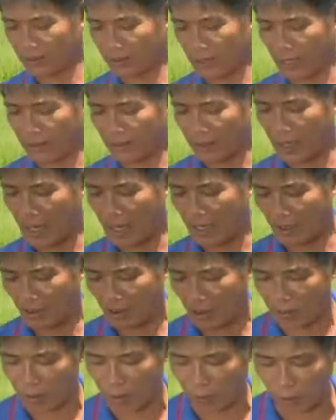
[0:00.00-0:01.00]
xa xa nó
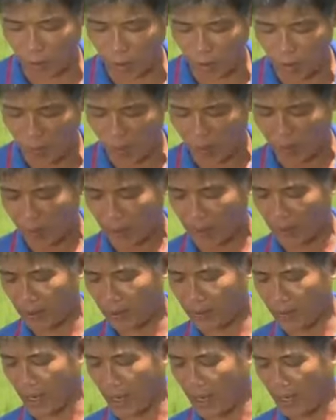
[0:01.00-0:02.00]
có một lỗ bằng
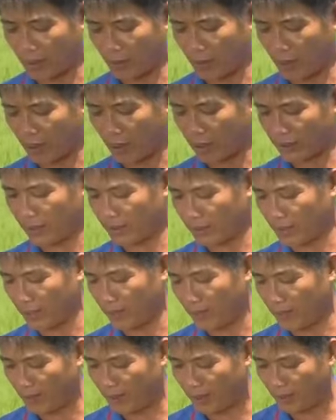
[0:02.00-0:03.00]
cái bàn hoặc là chiếc
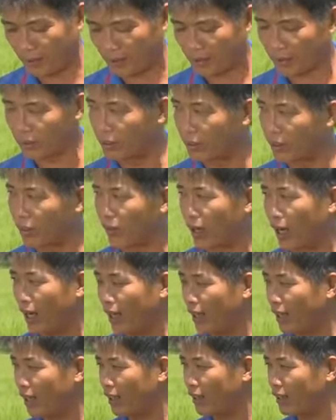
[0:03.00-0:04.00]
điểm gì đó nó tưa đầu
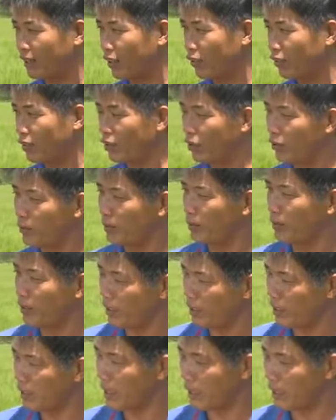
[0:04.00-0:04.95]
lá là triệu chứng của bệnh gì